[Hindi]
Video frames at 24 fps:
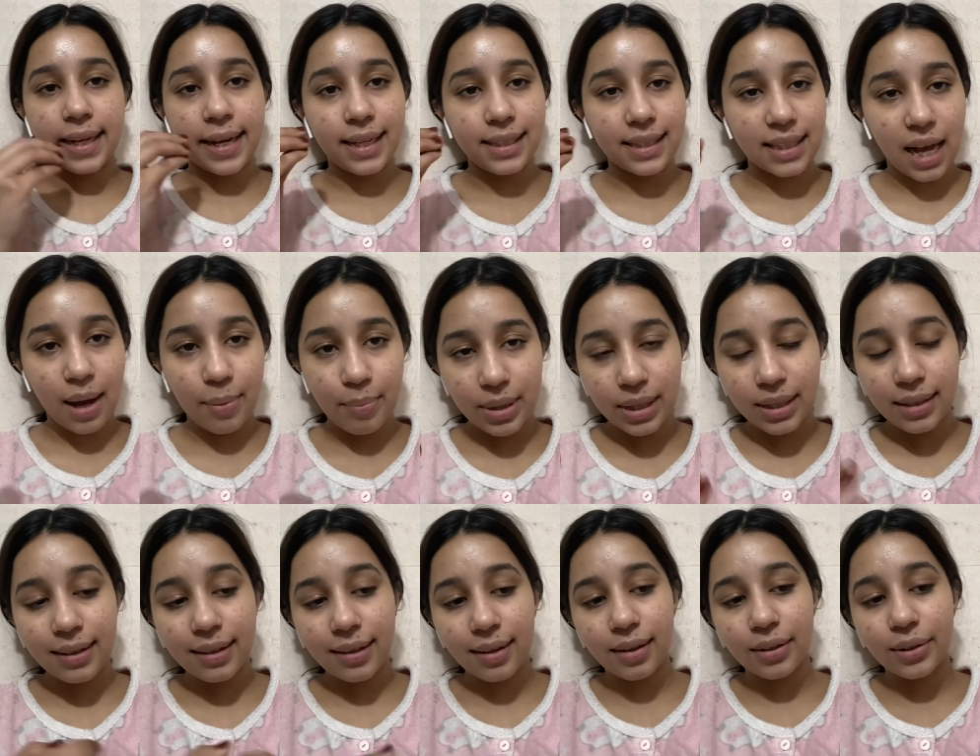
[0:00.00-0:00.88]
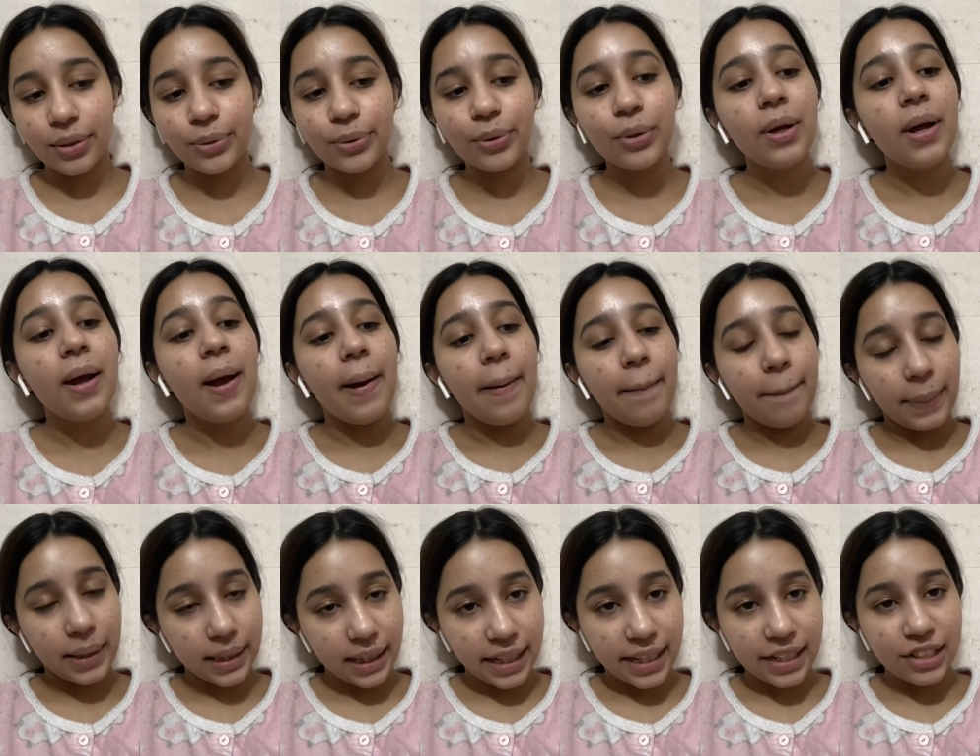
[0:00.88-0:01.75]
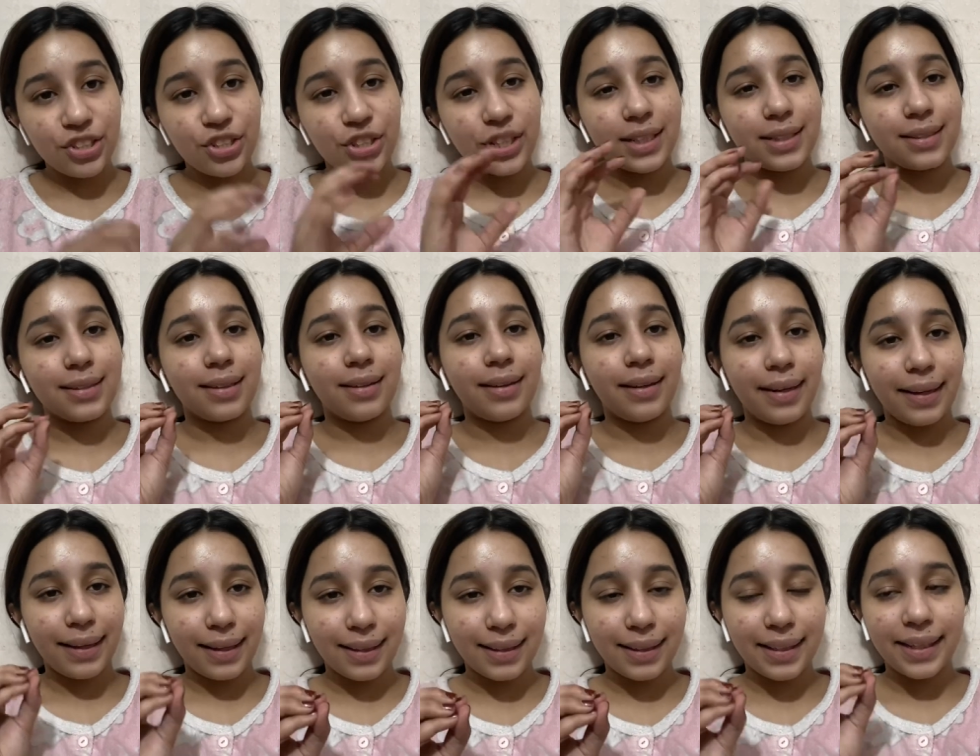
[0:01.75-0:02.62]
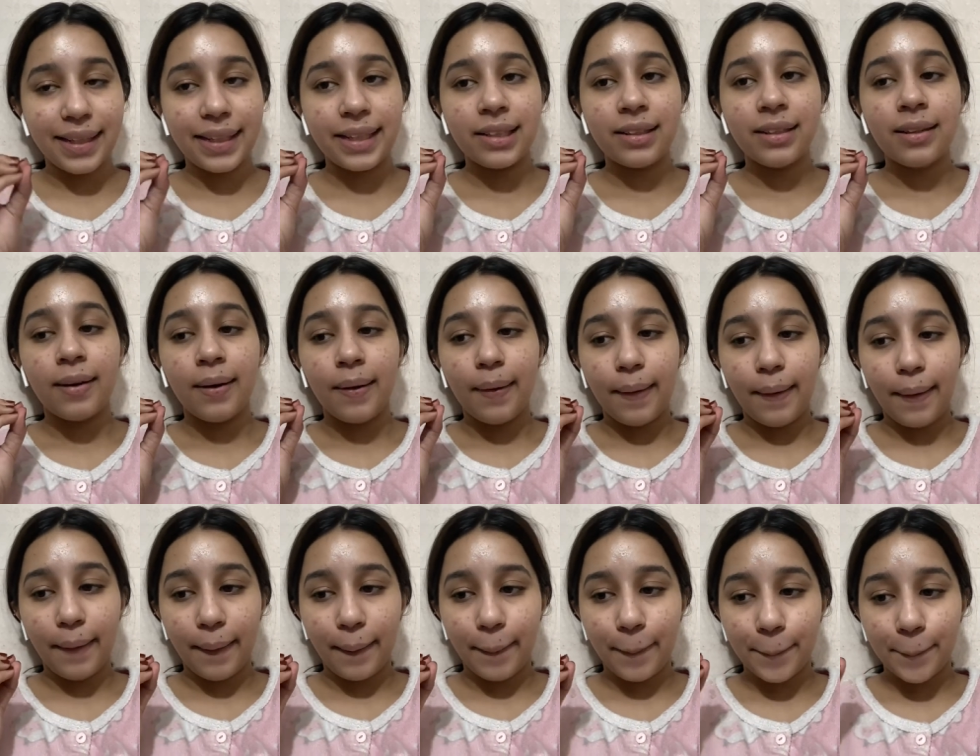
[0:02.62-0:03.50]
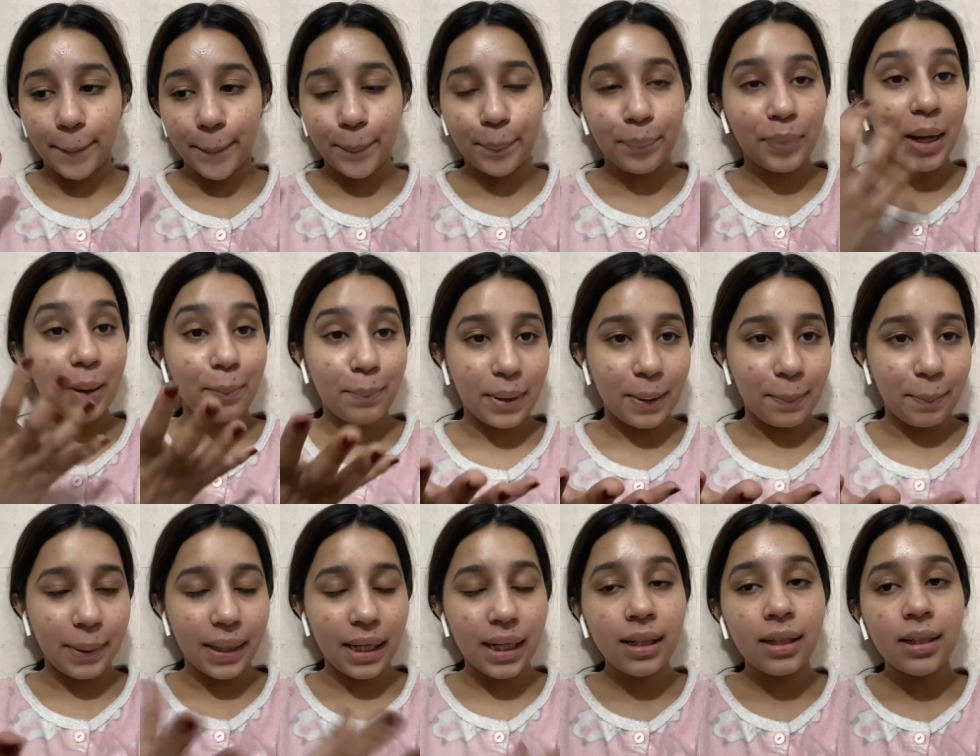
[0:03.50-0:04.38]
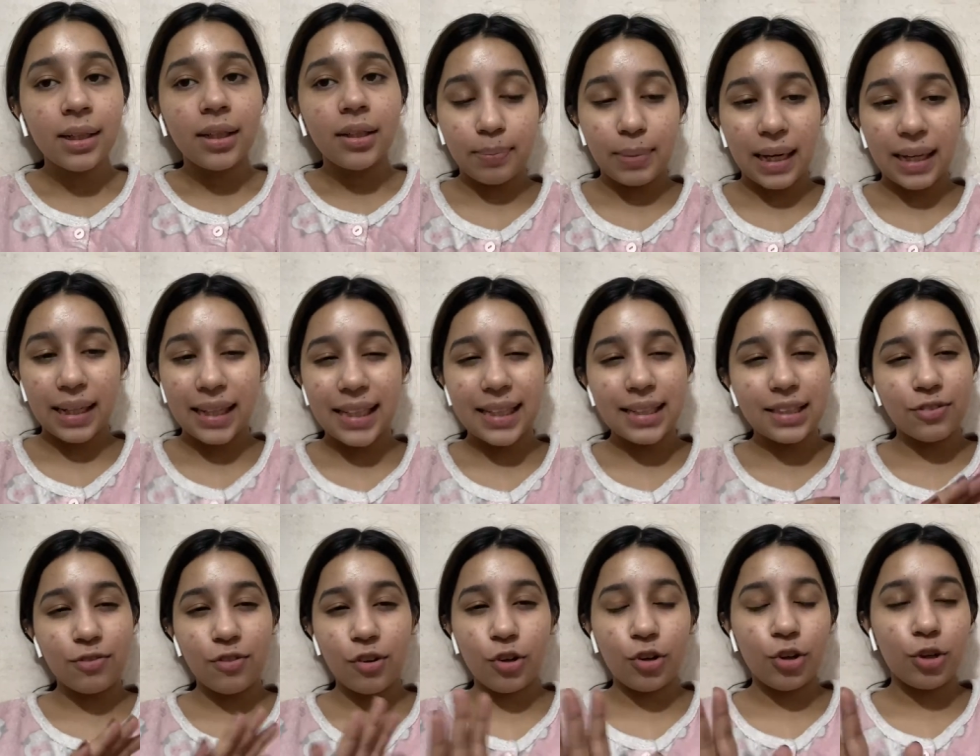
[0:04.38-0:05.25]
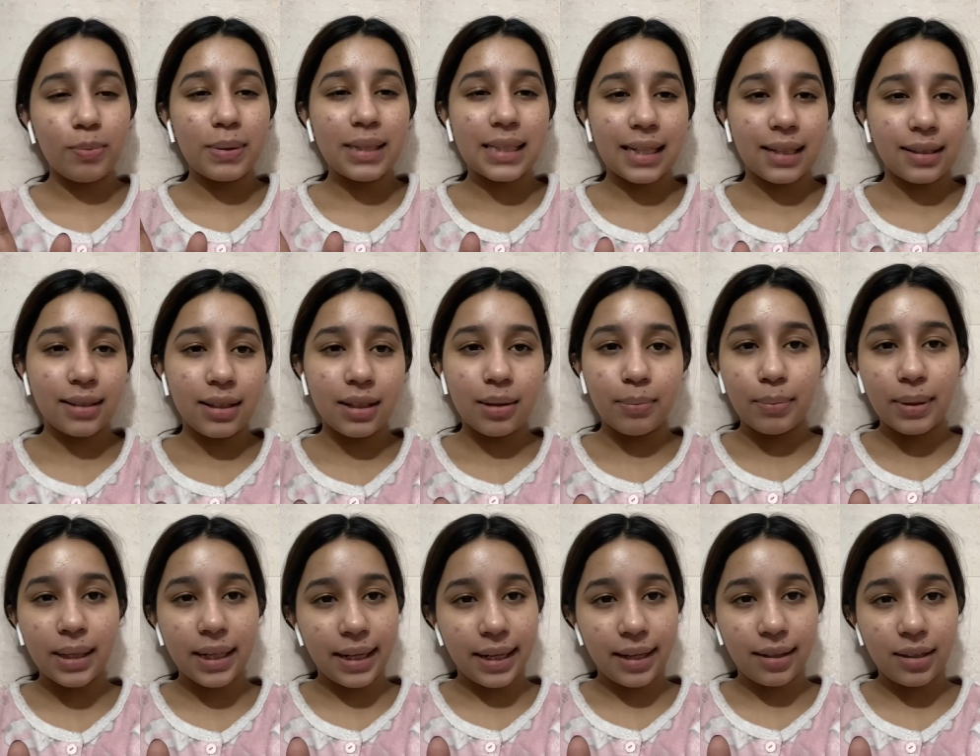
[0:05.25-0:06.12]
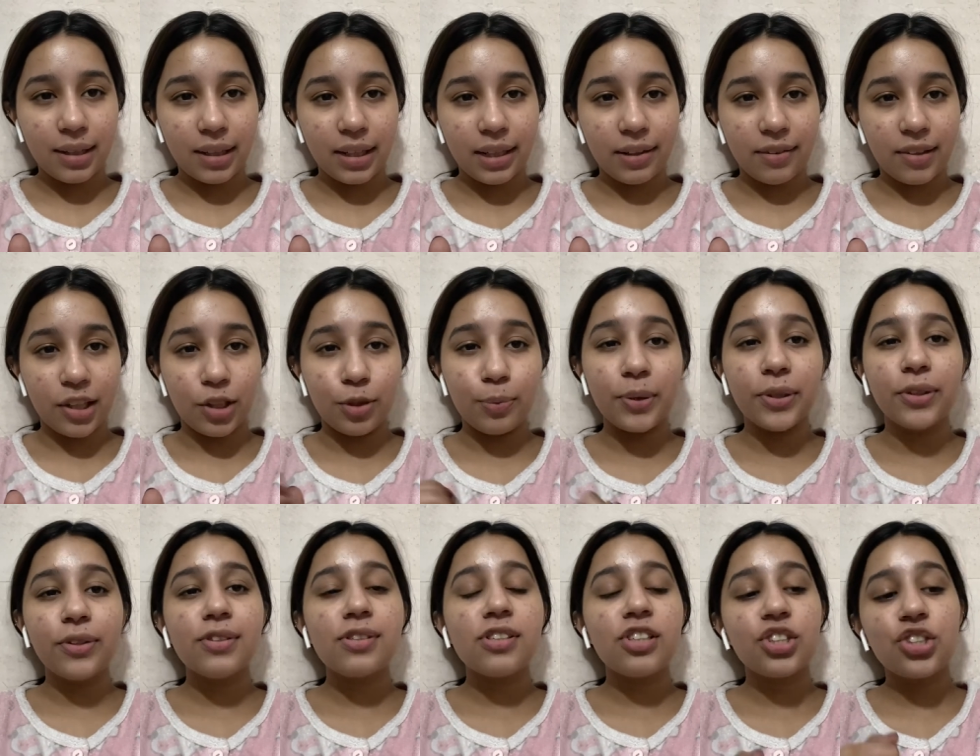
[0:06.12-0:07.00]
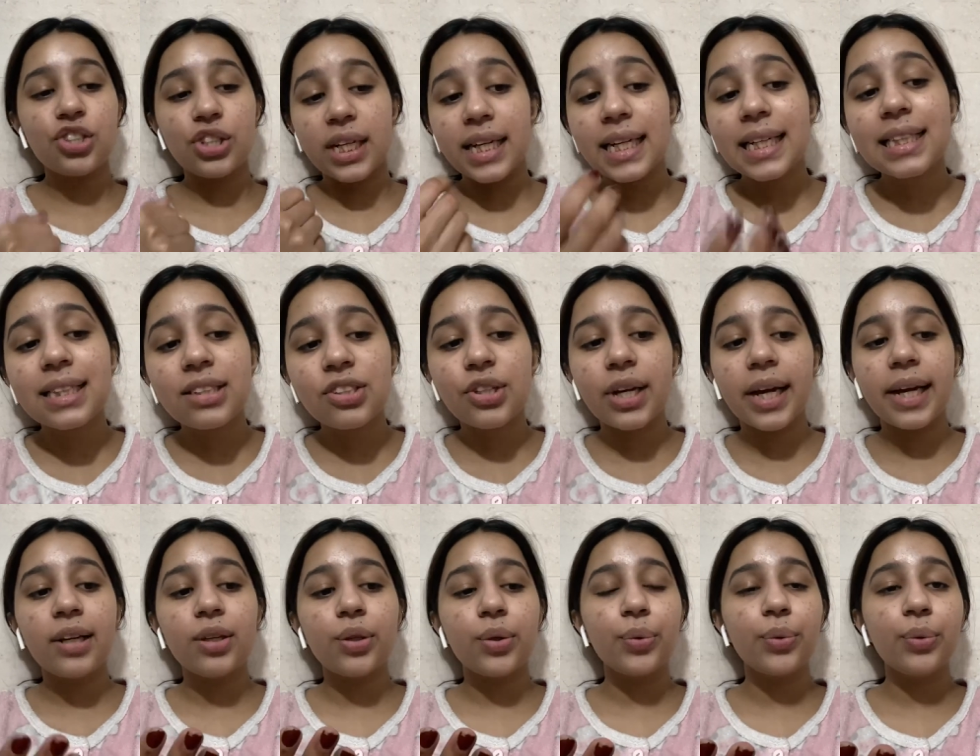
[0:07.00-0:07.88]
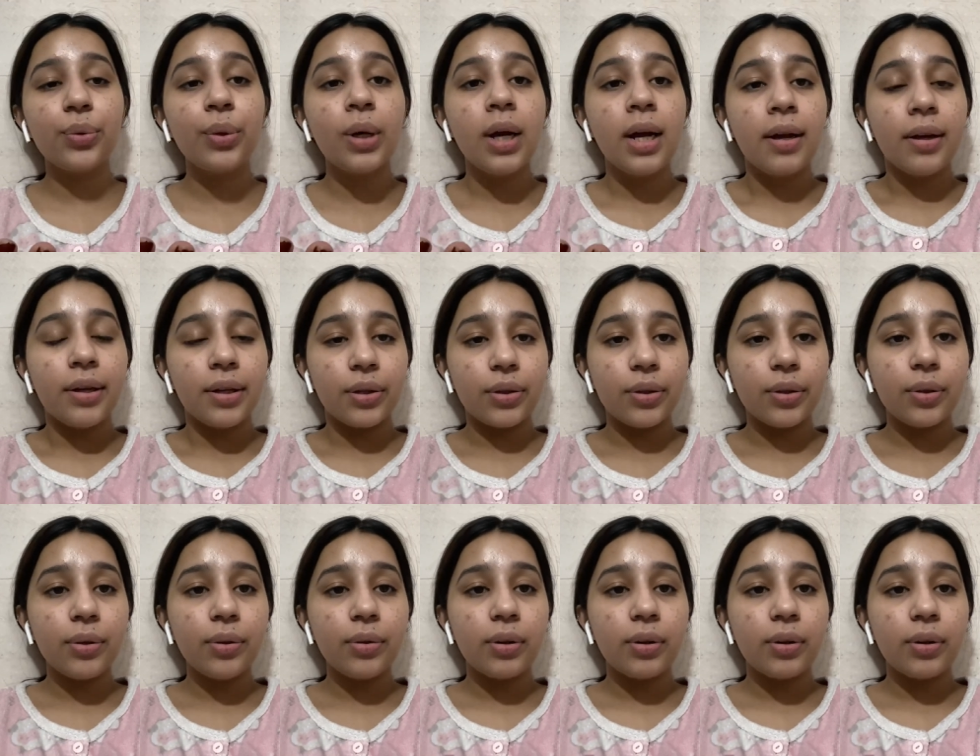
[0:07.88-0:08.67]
एग्जामिन किया तो बताया शी इज़ अ हेल्दी पपी बाकी इस ब्लॉग को मैं ज़्यादा लंबा नहीं करने वाली बिकॉज शी इज़ ट्राइंग टू यू नो